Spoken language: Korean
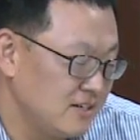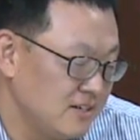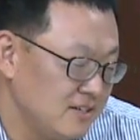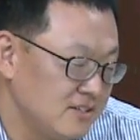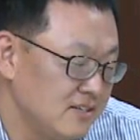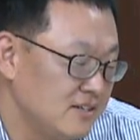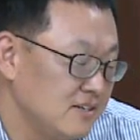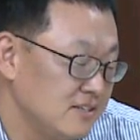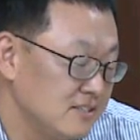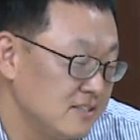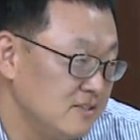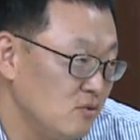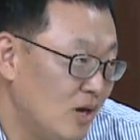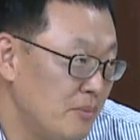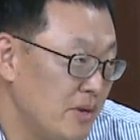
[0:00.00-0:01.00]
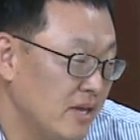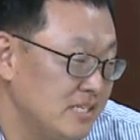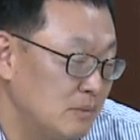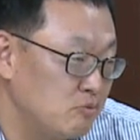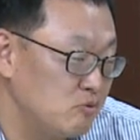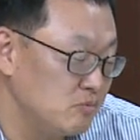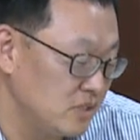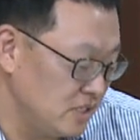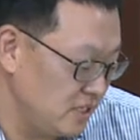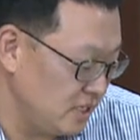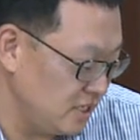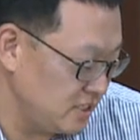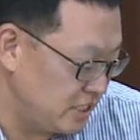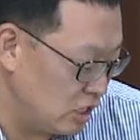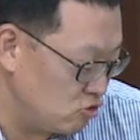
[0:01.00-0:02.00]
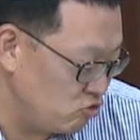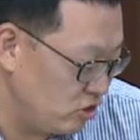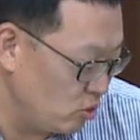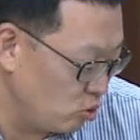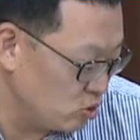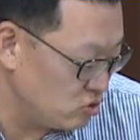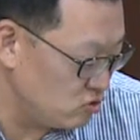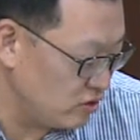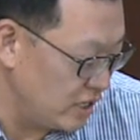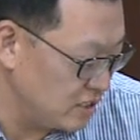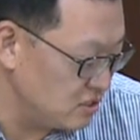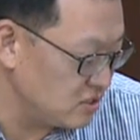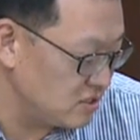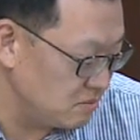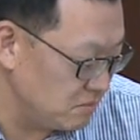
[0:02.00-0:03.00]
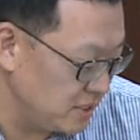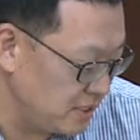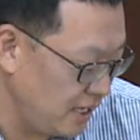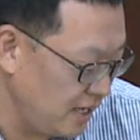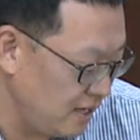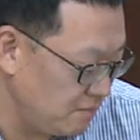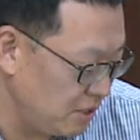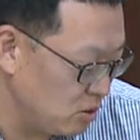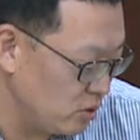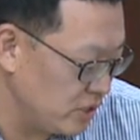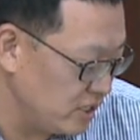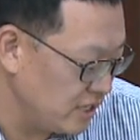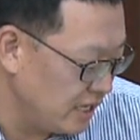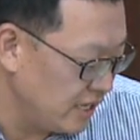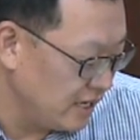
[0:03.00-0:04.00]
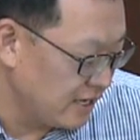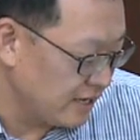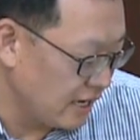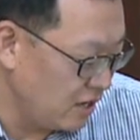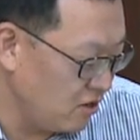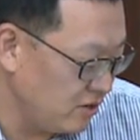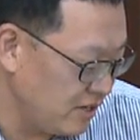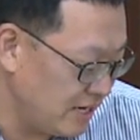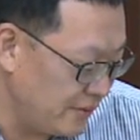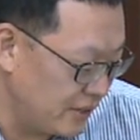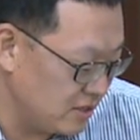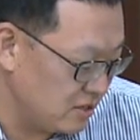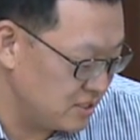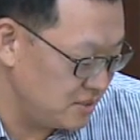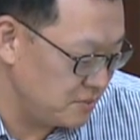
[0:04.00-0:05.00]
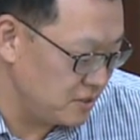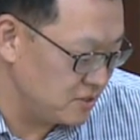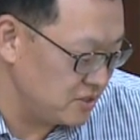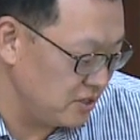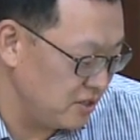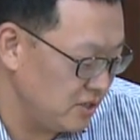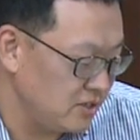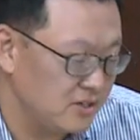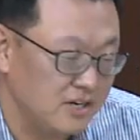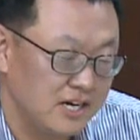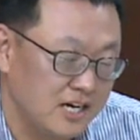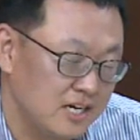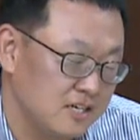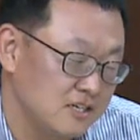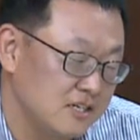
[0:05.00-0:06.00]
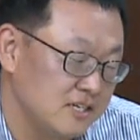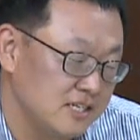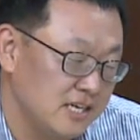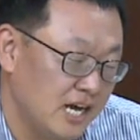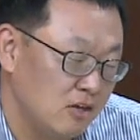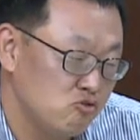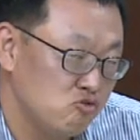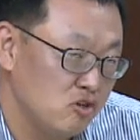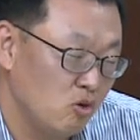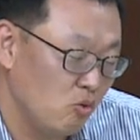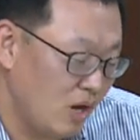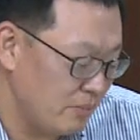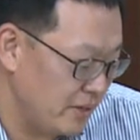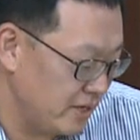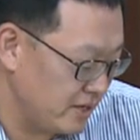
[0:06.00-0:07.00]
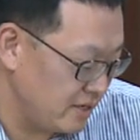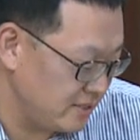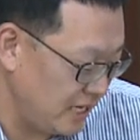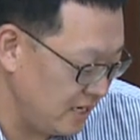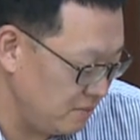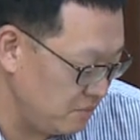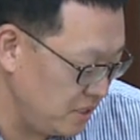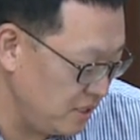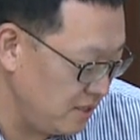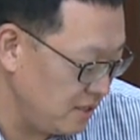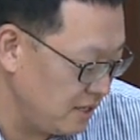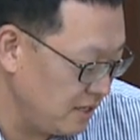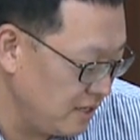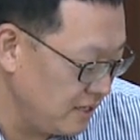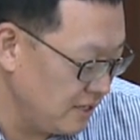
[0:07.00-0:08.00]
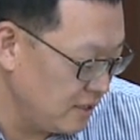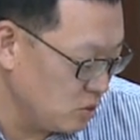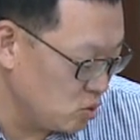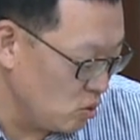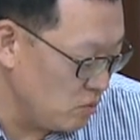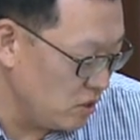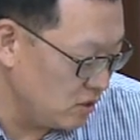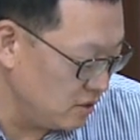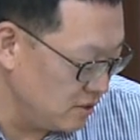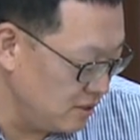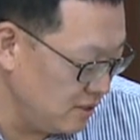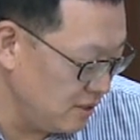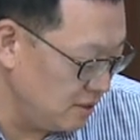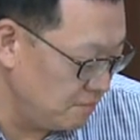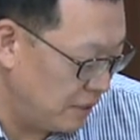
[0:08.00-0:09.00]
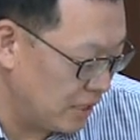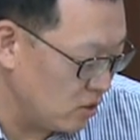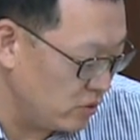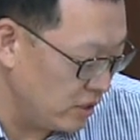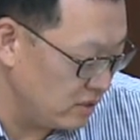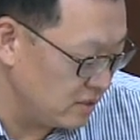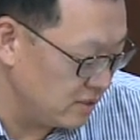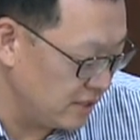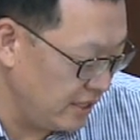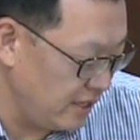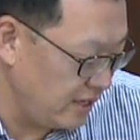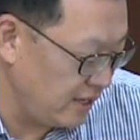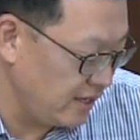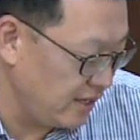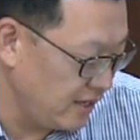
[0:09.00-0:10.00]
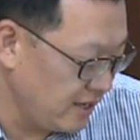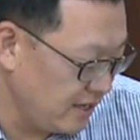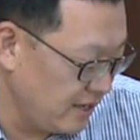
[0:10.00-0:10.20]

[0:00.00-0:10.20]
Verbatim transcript: 어, 그 화백의 작품들이 제주에 올 수가 있었습니다. 네, 바로 네. 이 갤러리가 만들어지면서요. 어, 음. 이 한우영 화백의 삶이 조명을 아, 받게 됐는데 아,